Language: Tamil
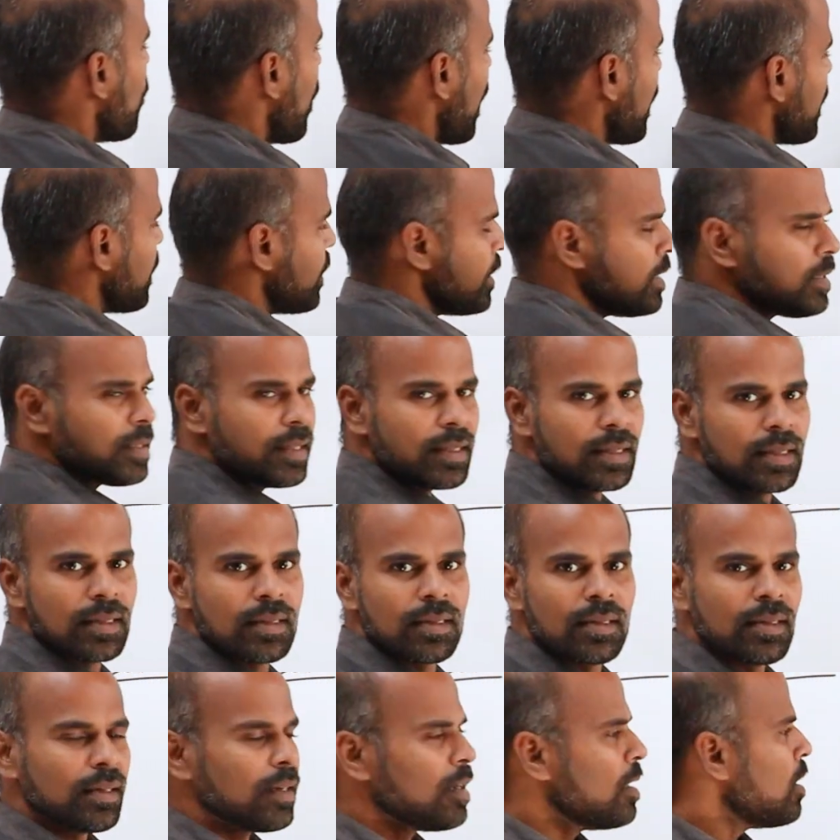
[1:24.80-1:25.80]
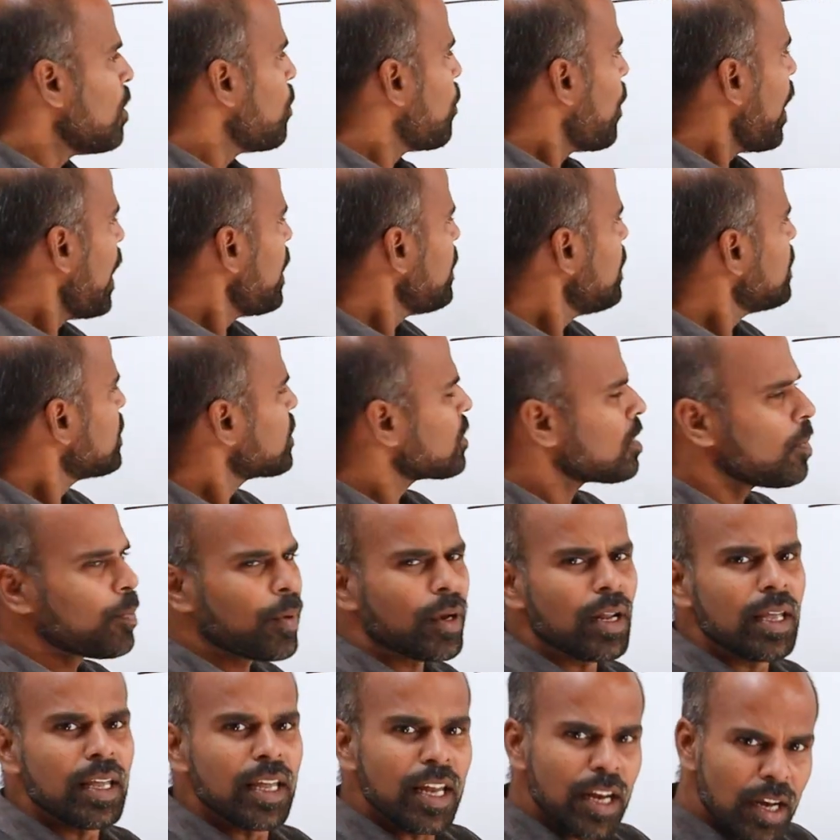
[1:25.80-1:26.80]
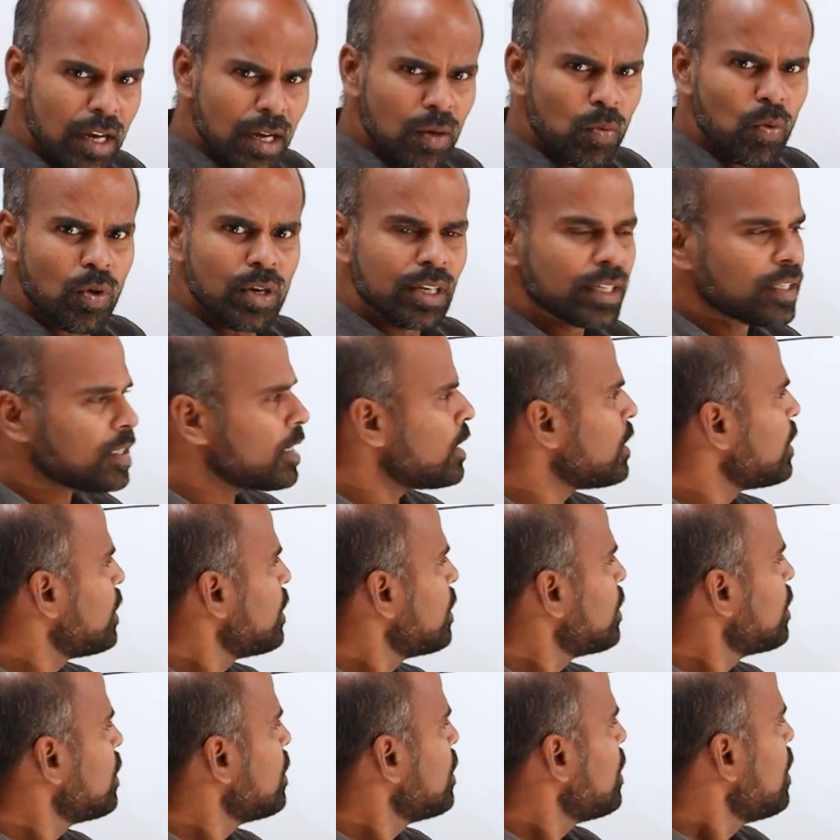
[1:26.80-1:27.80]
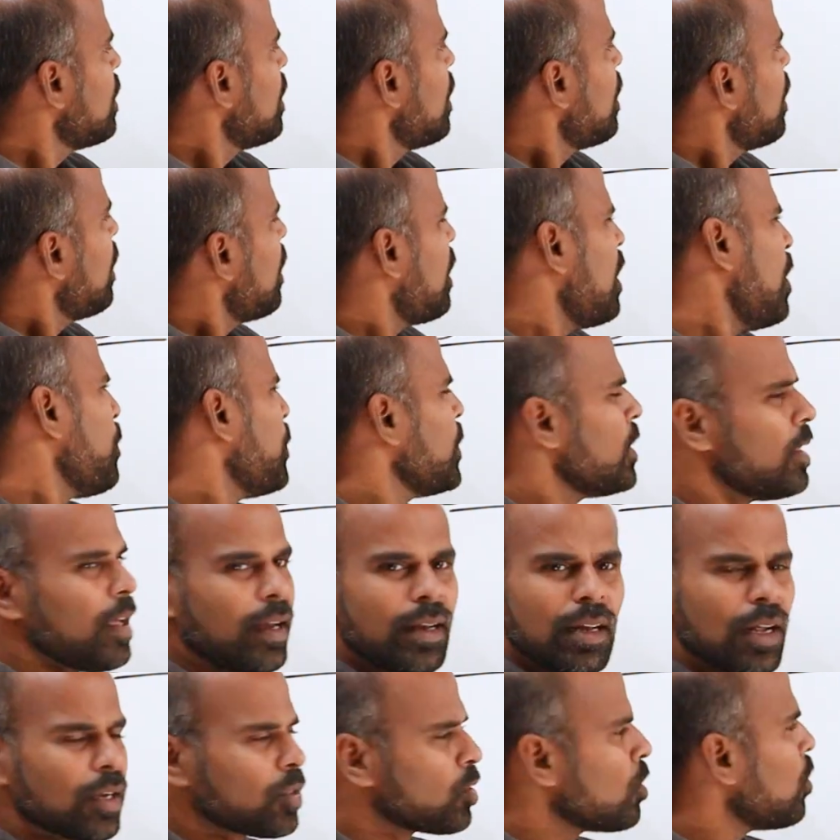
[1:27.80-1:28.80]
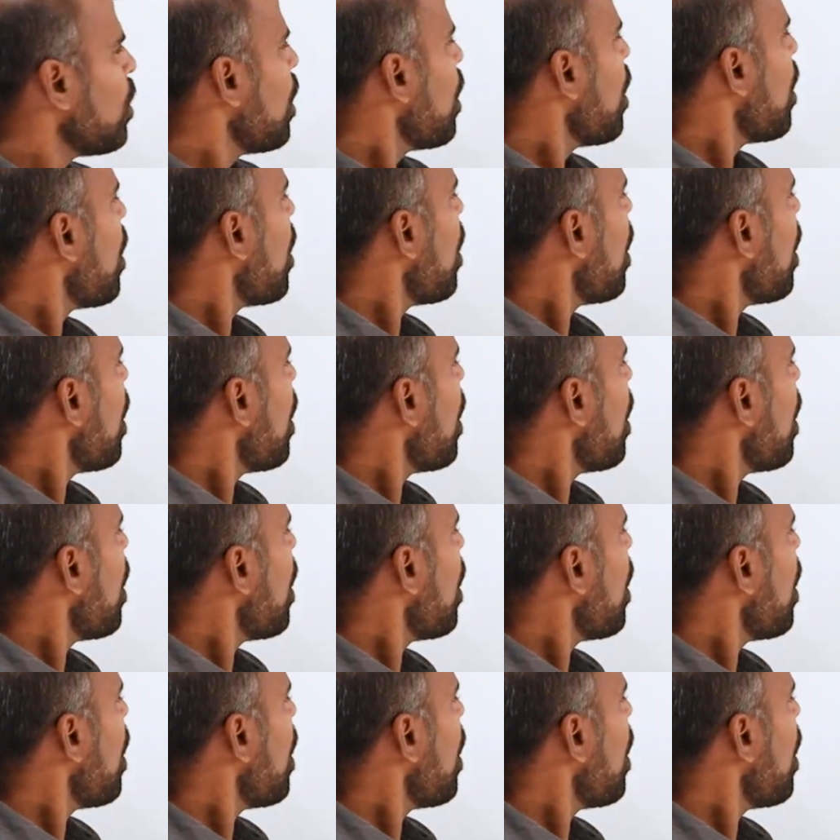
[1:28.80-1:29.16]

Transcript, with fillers: மைனஸ் மைனஸ்க்கு அப்புறம் இன்னும் ஒரு ஜெட் அப்போ இது என்ன அர்த்தம்